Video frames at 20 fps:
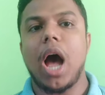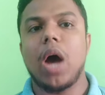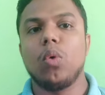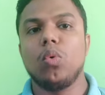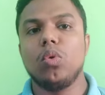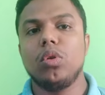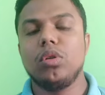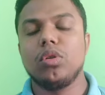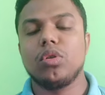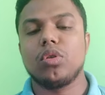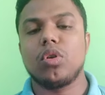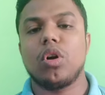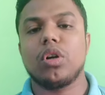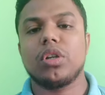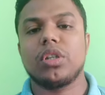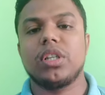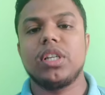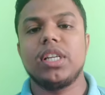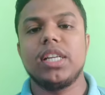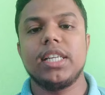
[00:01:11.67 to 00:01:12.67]
আই উইল
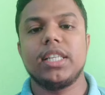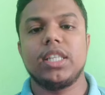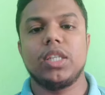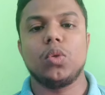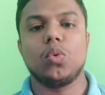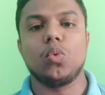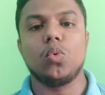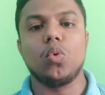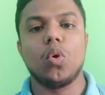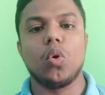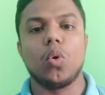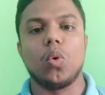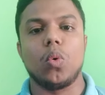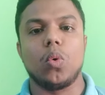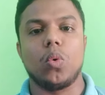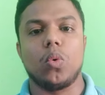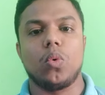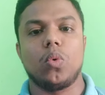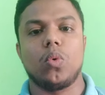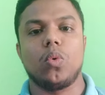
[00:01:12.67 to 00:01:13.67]
নট লেট ইউ গো
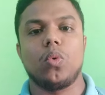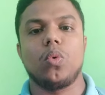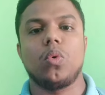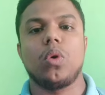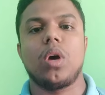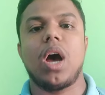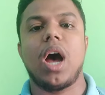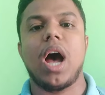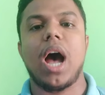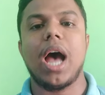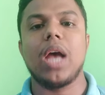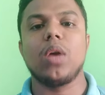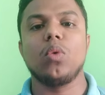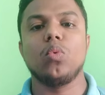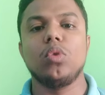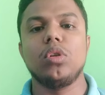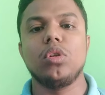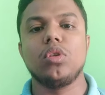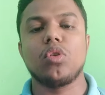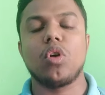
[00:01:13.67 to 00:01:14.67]
আই
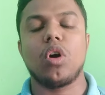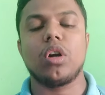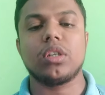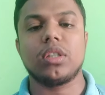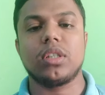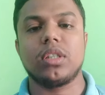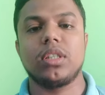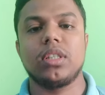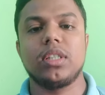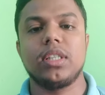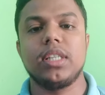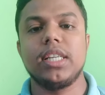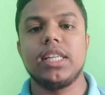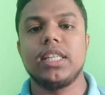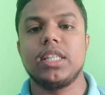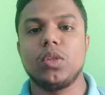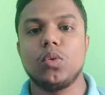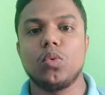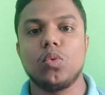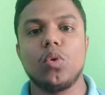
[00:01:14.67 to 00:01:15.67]
উইল নট
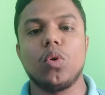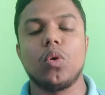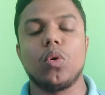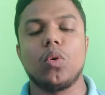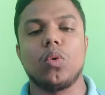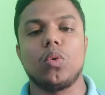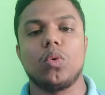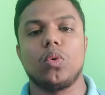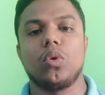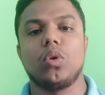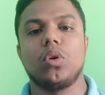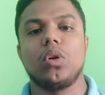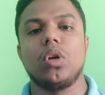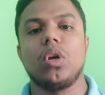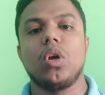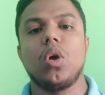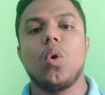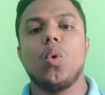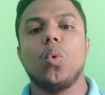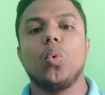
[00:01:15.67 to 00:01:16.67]
লেট ইউ গো
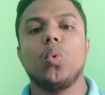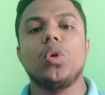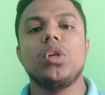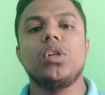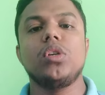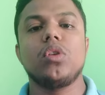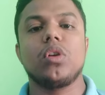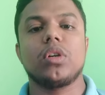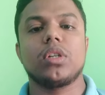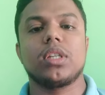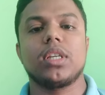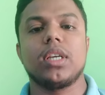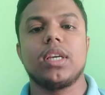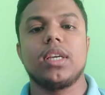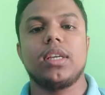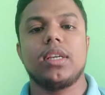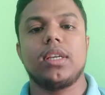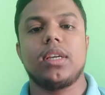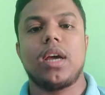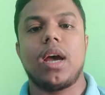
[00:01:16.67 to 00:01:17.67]
উইল
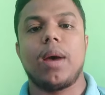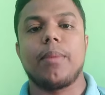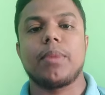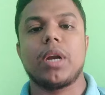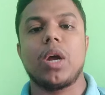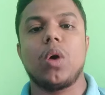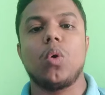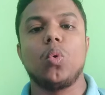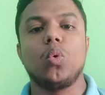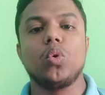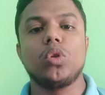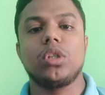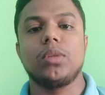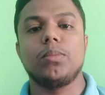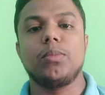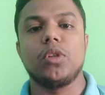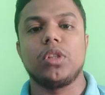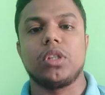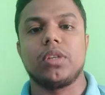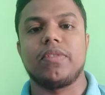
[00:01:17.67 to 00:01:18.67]
নটকে আমরা ওন্ট
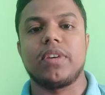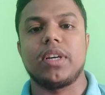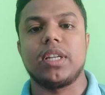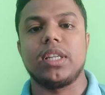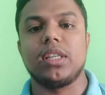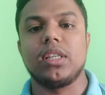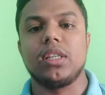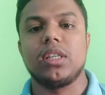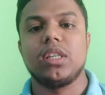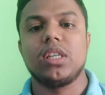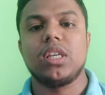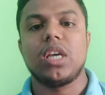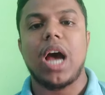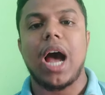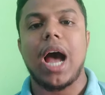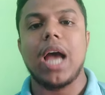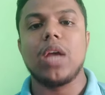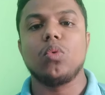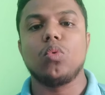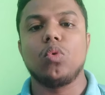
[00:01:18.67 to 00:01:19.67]
বলতে পারি
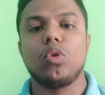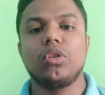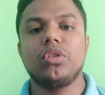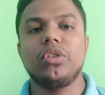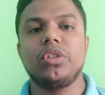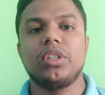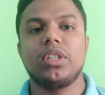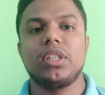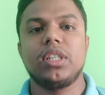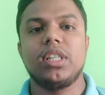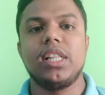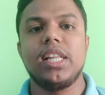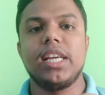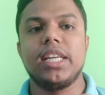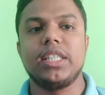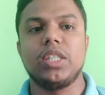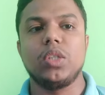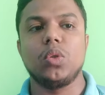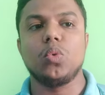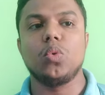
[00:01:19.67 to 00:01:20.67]
আই ওন্ট
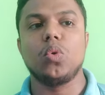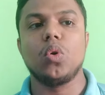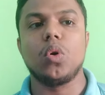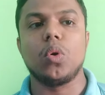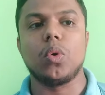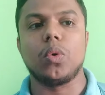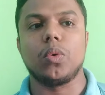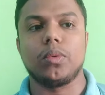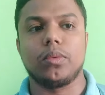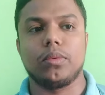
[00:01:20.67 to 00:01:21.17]
লেট ইউ গো